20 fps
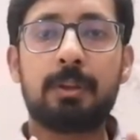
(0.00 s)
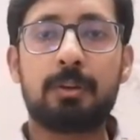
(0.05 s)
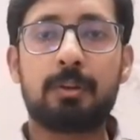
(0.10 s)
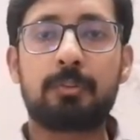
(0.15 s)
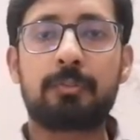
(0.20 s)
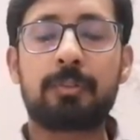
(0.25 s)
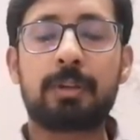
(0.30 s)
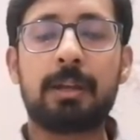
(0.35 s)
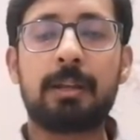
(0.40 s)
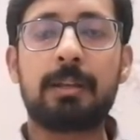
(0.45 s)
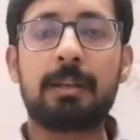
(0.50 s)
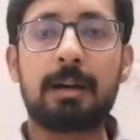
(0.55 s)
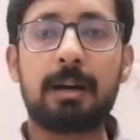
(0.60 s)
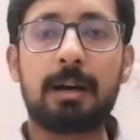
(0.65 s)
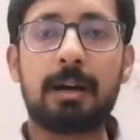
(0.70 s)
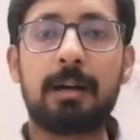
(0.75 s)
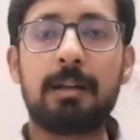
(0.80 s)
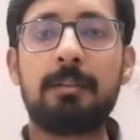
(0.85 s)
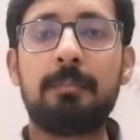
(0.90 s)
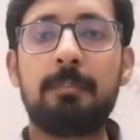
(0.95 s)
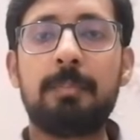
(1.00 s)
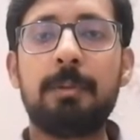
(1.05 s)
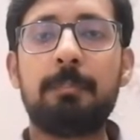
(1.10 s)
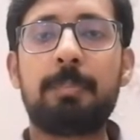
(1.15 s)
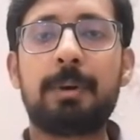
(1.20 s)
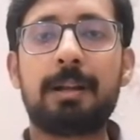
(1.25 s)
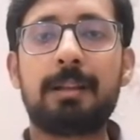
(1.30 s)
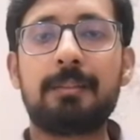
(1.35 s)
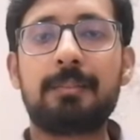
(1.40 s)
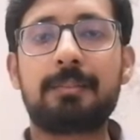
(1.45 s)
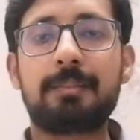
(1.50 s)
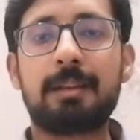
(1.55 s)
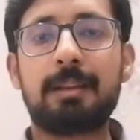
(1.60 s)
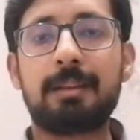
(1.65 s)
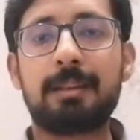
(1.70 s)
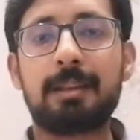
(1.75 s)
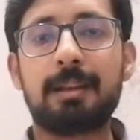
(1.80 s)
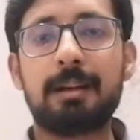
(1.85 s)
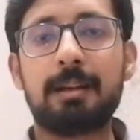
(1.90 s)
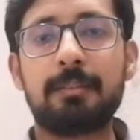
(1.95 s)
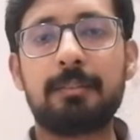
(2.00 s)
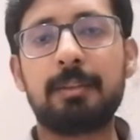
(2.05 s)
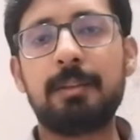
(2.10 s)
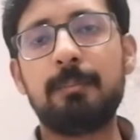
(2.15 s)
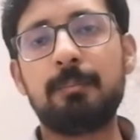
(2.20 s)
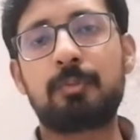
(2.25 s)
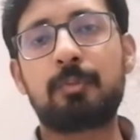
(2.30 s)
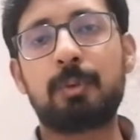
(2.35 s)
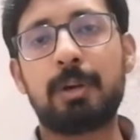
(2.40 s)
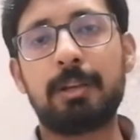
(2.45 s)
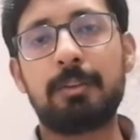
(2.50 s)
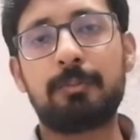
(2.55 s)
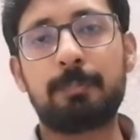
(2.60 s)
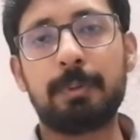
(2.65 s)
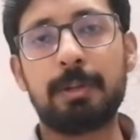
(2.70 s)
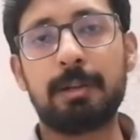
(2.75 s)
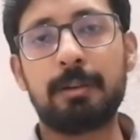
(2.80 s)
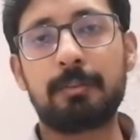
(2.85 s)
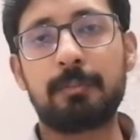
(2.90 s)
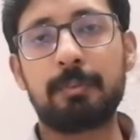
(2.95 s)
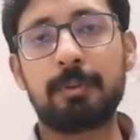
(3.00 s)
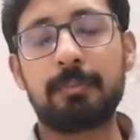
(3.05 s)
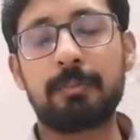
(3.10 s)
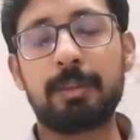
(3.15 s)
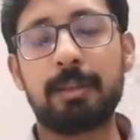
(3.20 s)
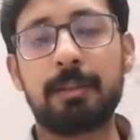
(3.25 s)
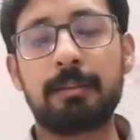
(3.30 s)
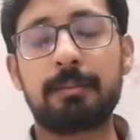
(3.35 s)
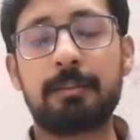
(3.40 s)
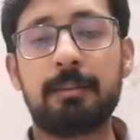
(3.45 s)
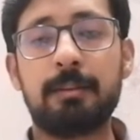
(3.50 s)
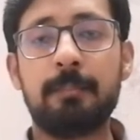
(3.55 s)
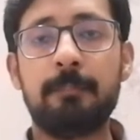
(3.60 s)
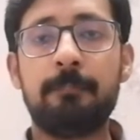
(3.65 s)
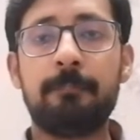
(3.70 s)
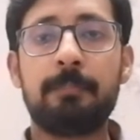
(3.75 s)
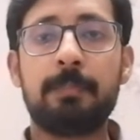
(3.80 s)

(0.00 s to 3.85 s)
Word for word: रोशान हान भी पाकिस्तान के अजीम स्क्वाइश प्लेयर्स में से एक थे